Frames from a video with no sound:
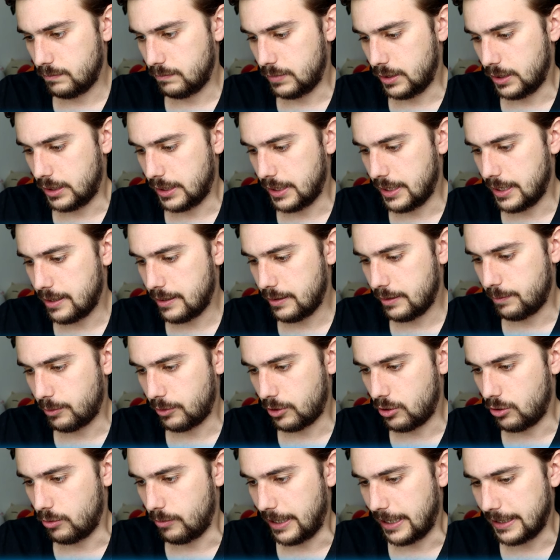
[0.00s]
Vigila, ¿y por
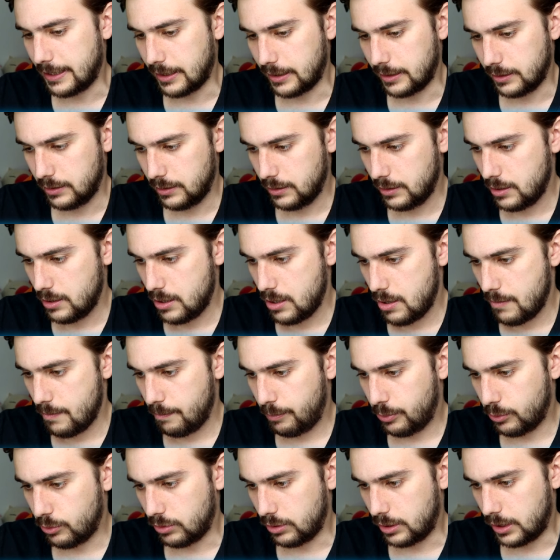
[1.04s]
qué no lo mata?
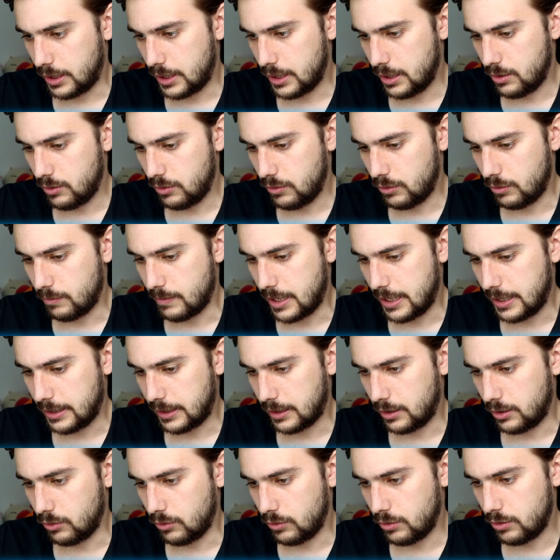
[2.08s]
¿Por qué no lo
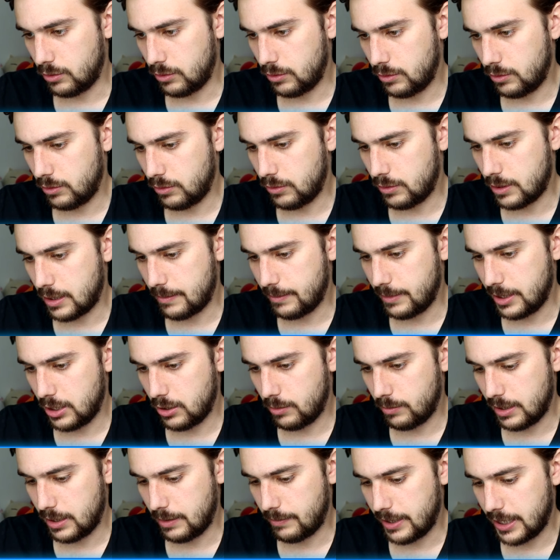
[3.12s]
mata? No, no, no, a mí
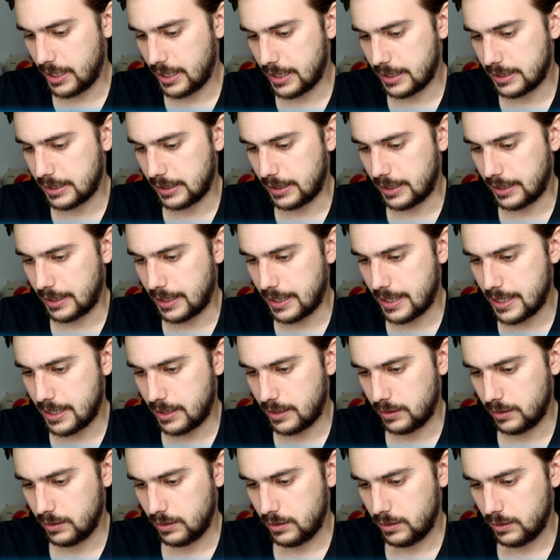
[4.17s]
no me vengas a
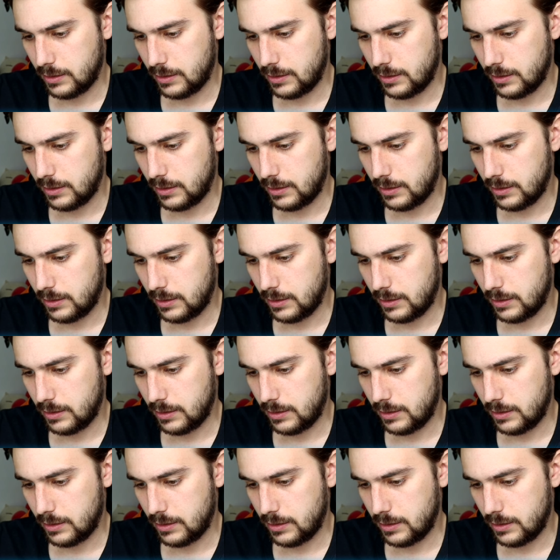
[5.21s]
atacar.